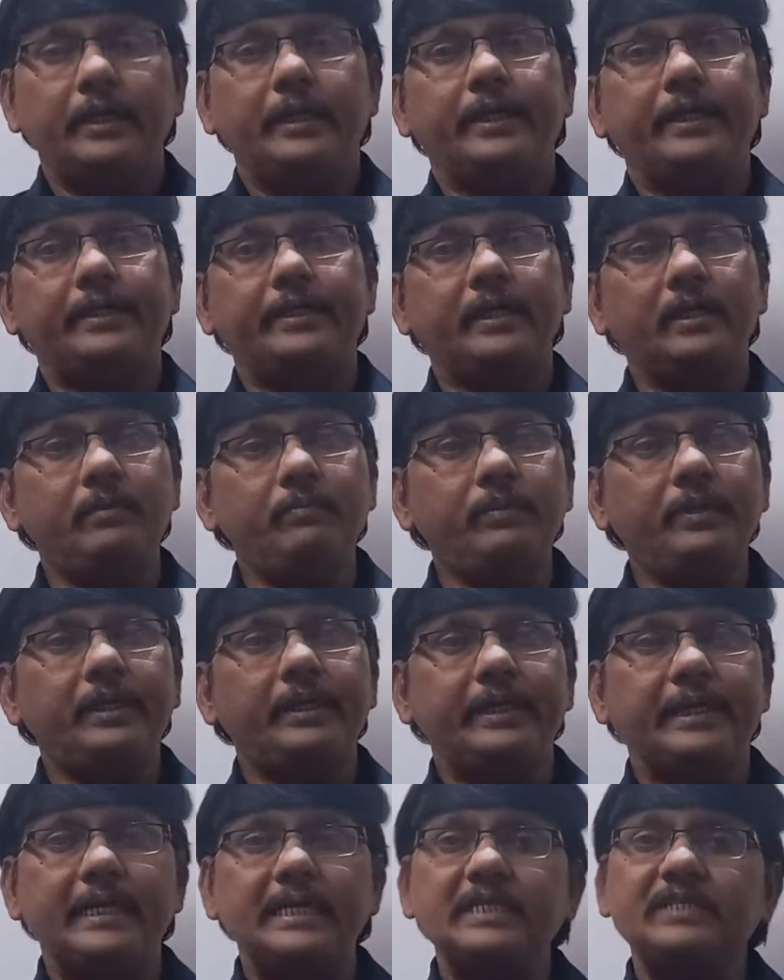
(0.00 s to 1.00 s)
ఇట్ కెన్ బీ
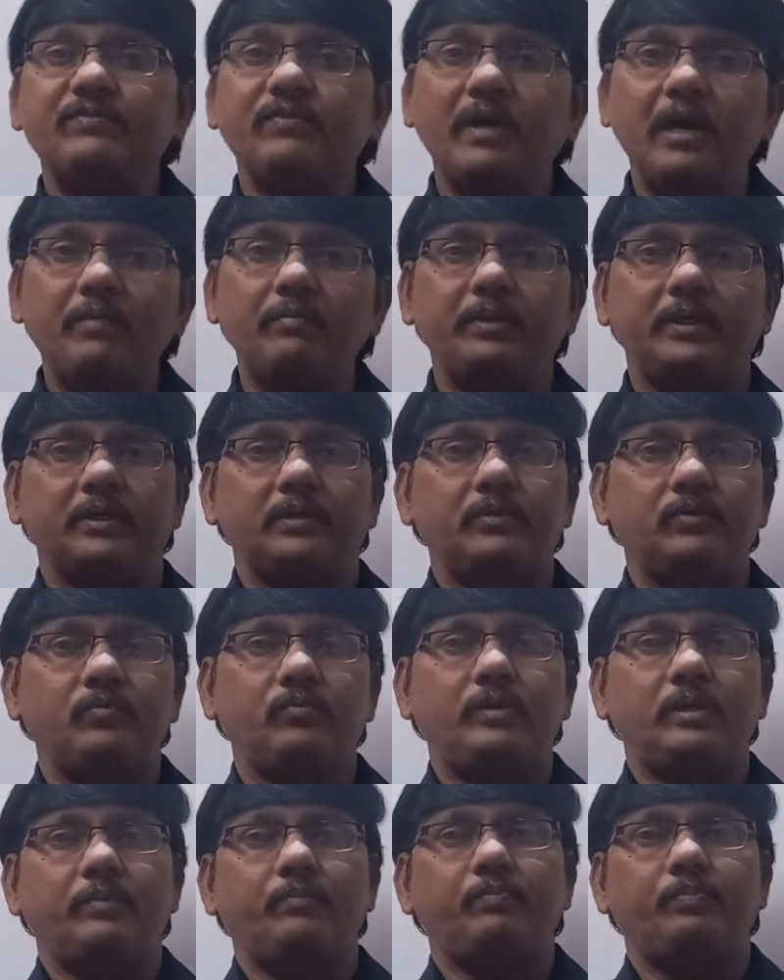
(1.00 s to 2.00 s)
ట్రాన్స్ఫార్మ్డ్
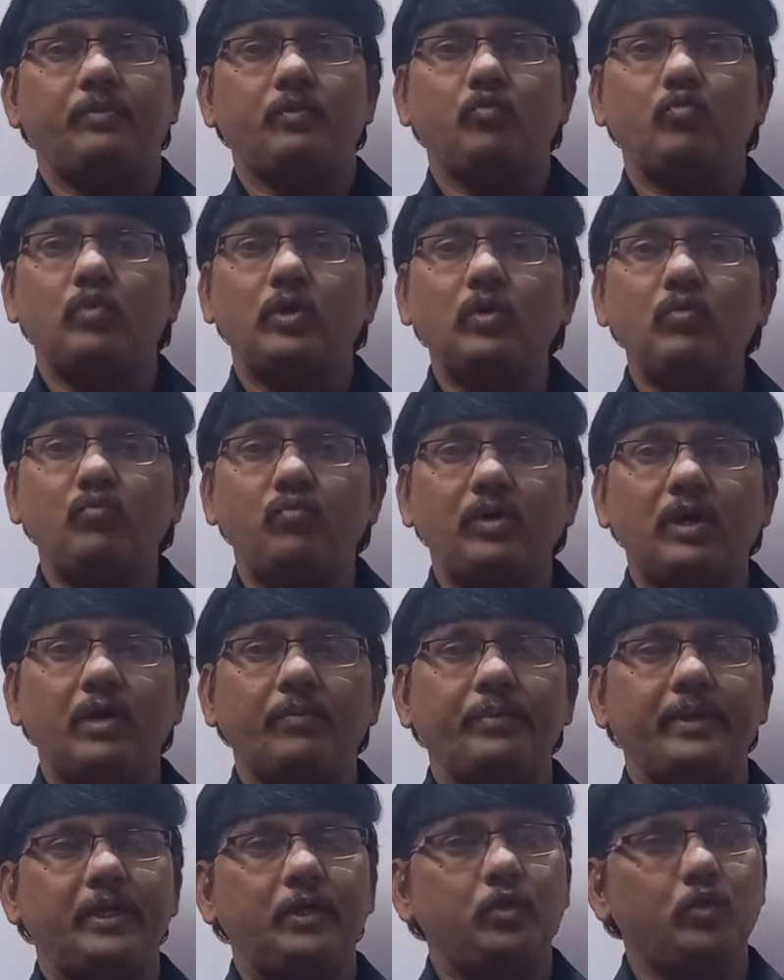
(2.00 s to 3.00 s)
ఫ్రమ్ వన్
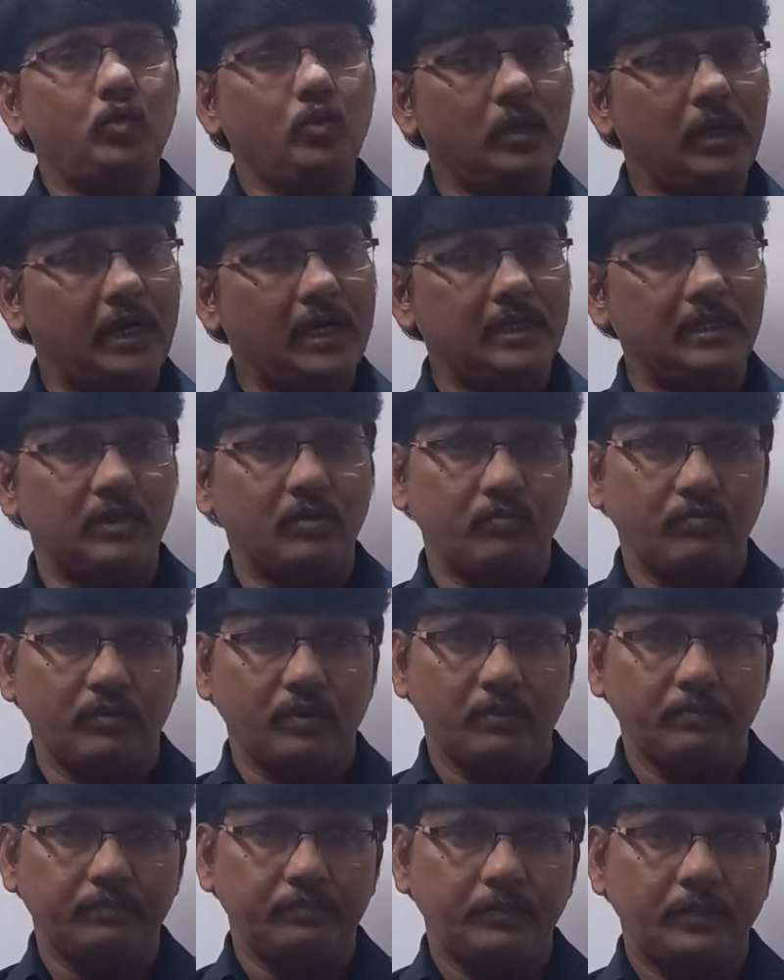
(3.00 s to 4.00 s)
ఫామ్ ఇన్ టు అందర్
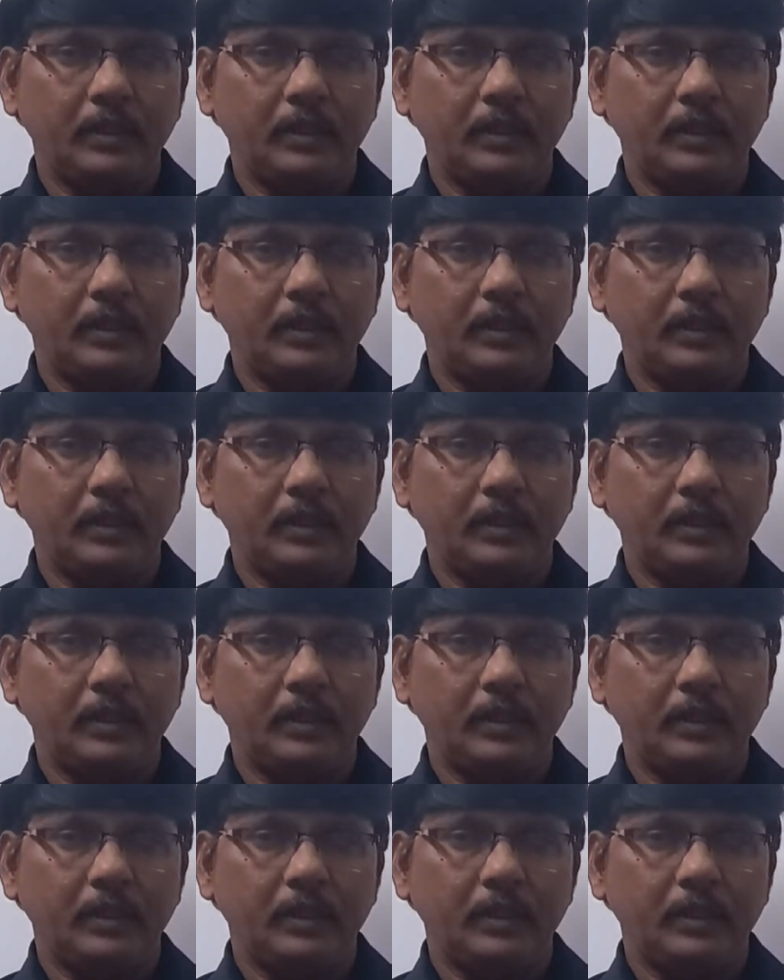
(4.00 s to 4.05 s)
ఫామ్